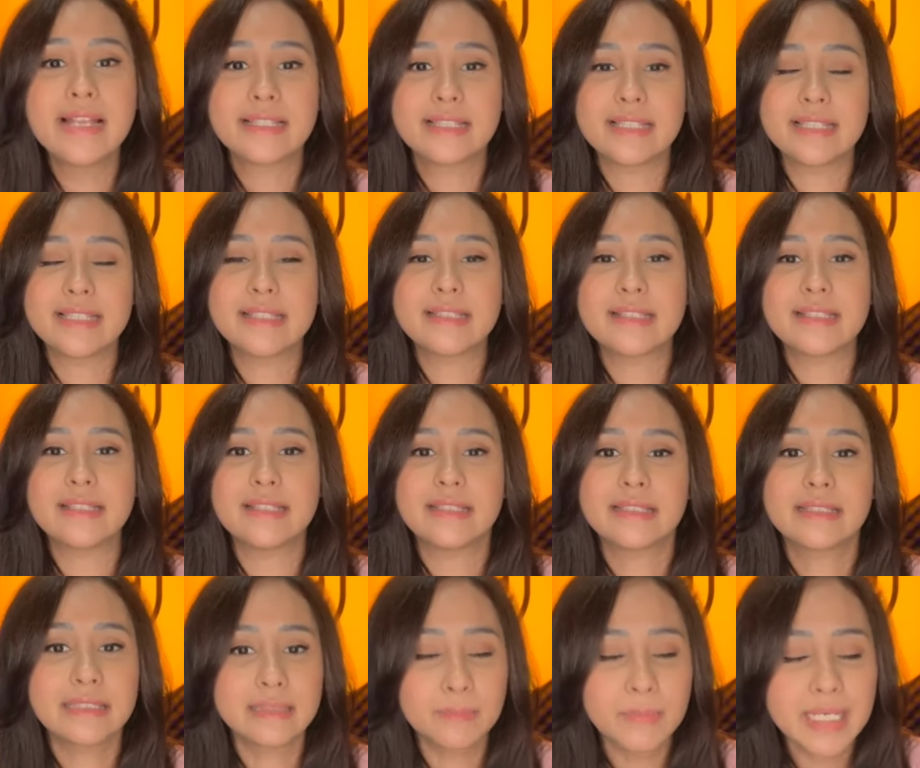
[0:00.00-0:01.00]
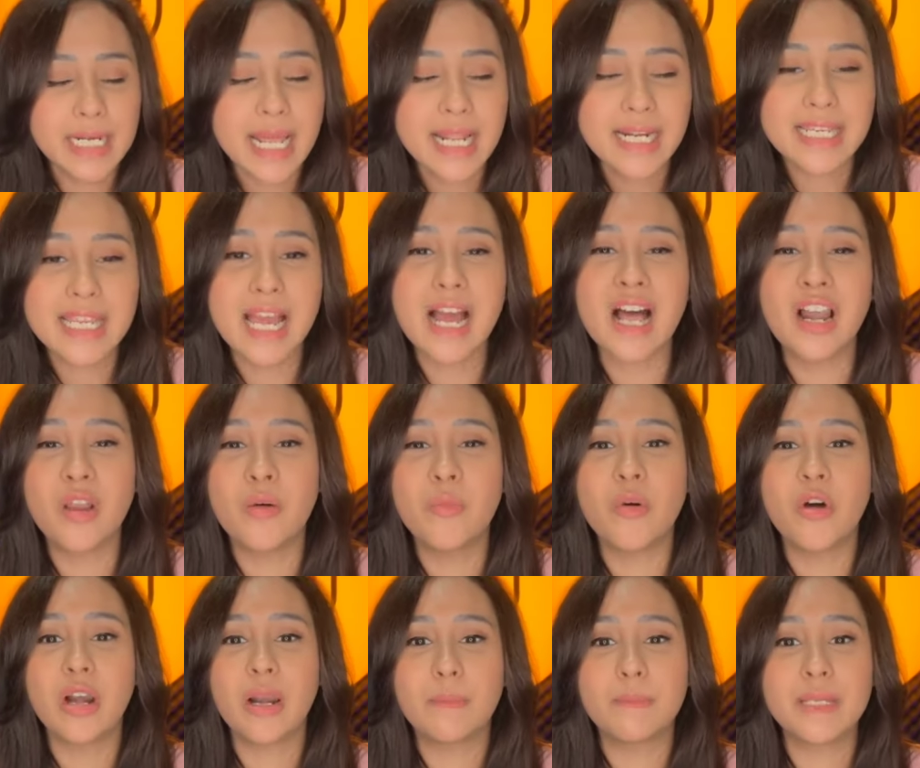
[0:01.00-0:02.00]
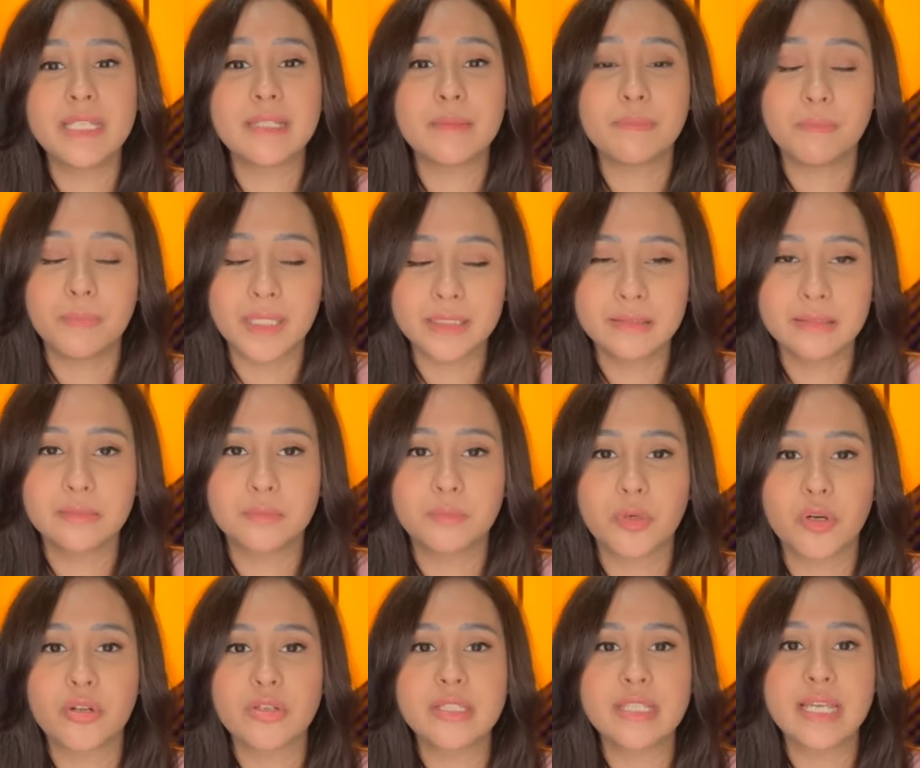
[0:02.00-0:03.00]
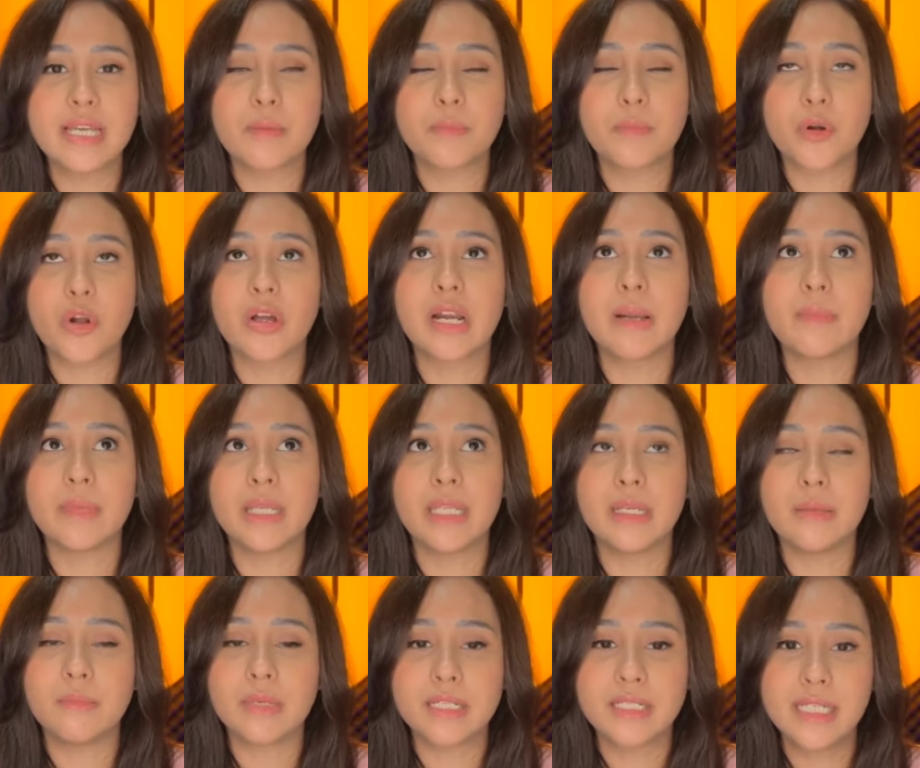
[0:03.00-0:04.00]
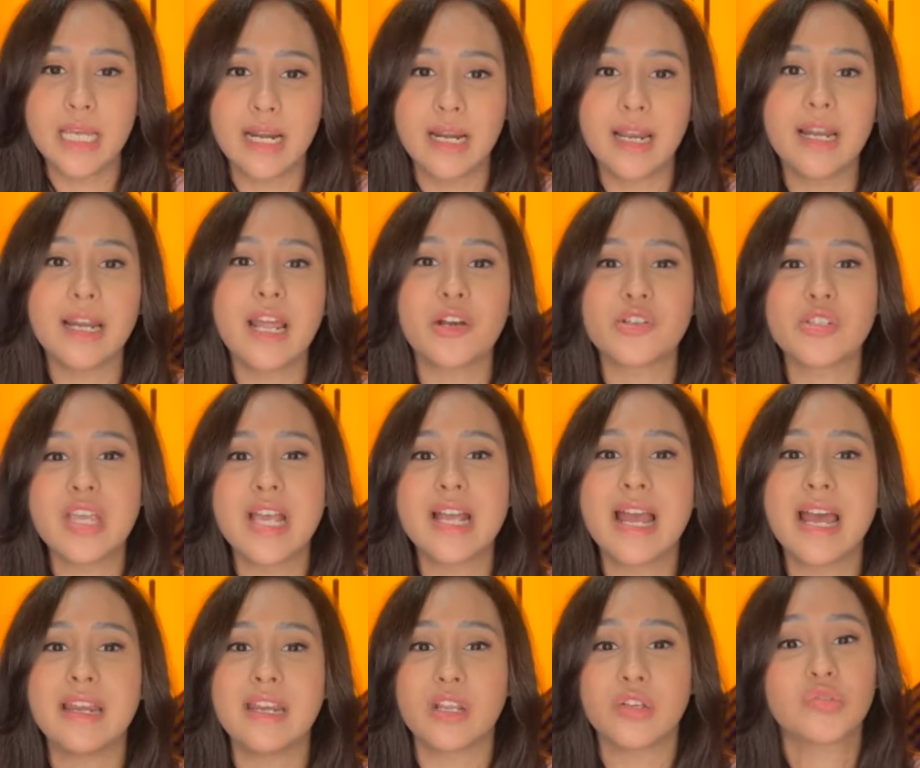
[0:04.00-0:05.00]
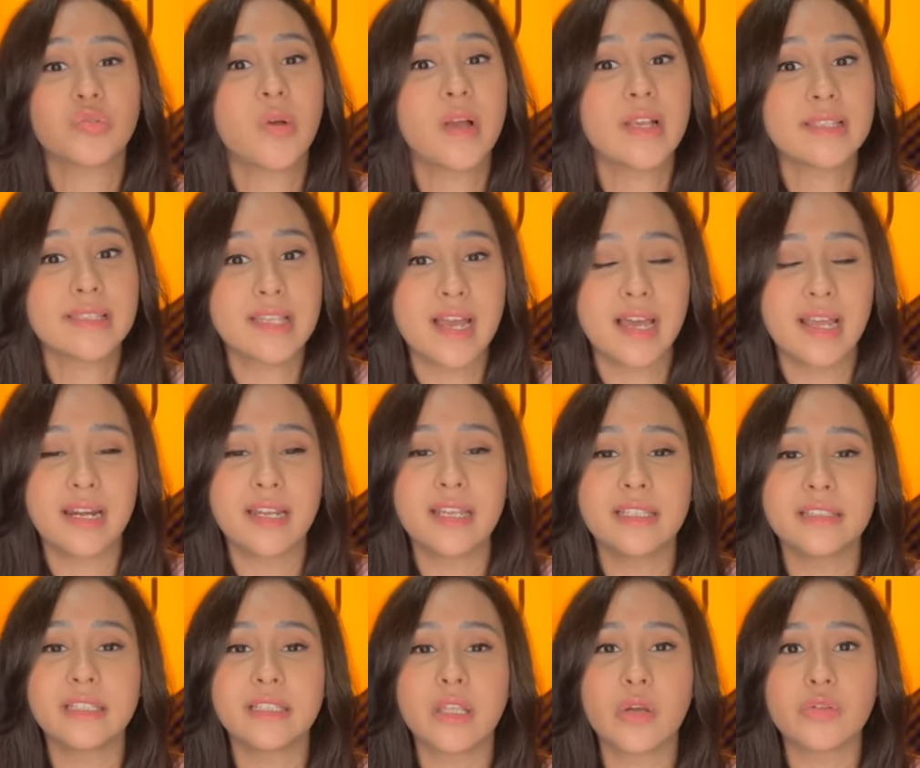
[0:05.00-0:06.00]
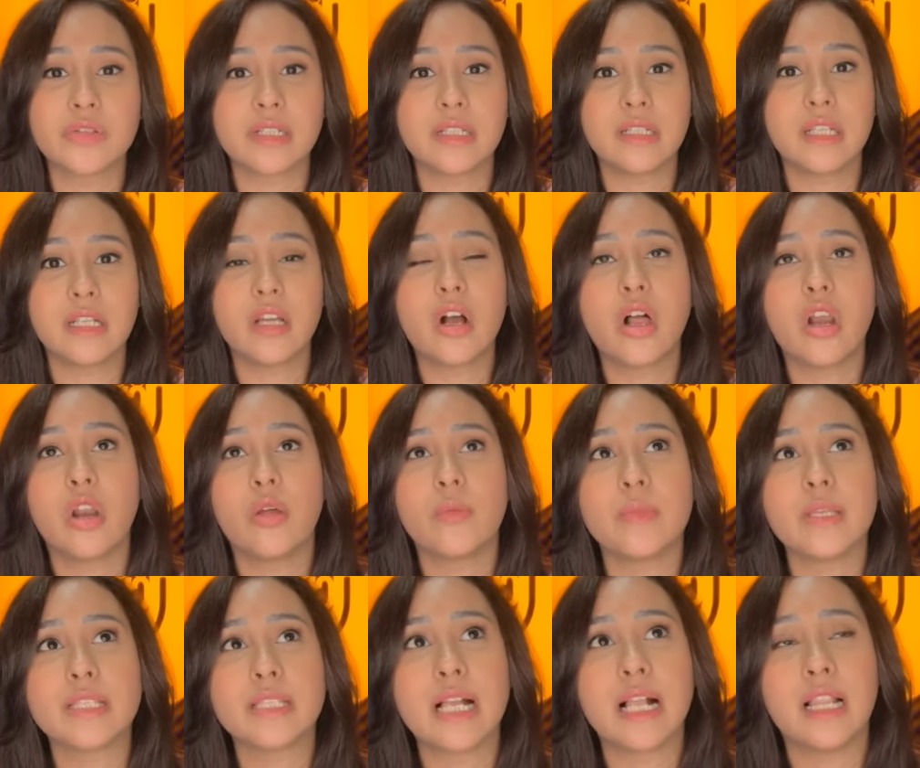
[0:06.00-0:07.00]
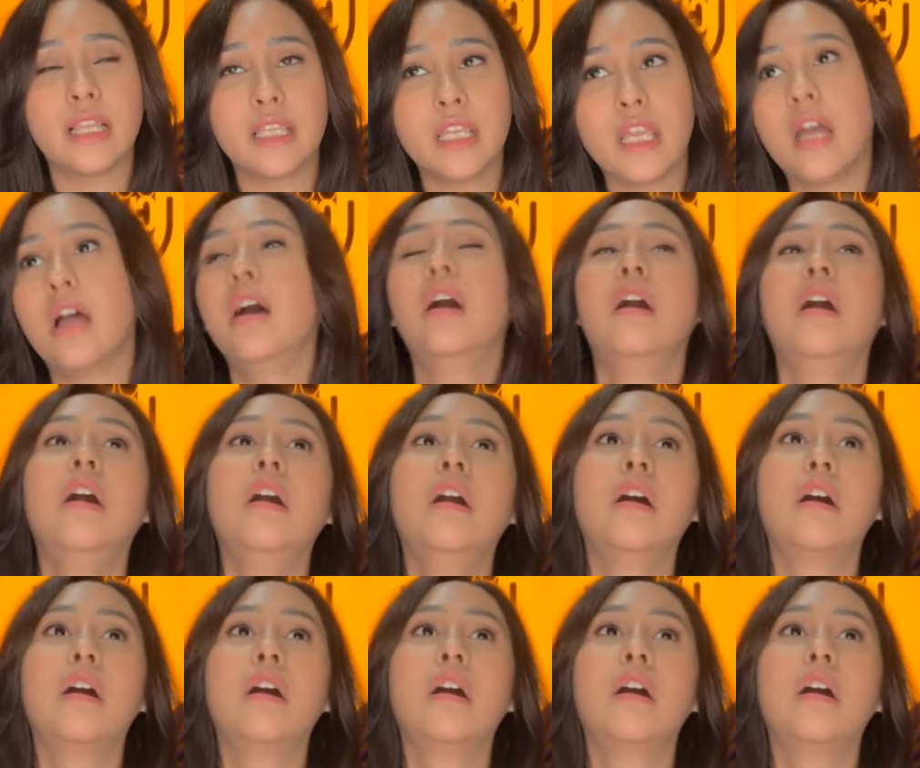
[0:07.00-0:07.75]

Se sebenarnya kalau mau lebih cepat proyek program ini berjalan harusnya gandeng swasta karena kita tahu sendiri kalau misalnya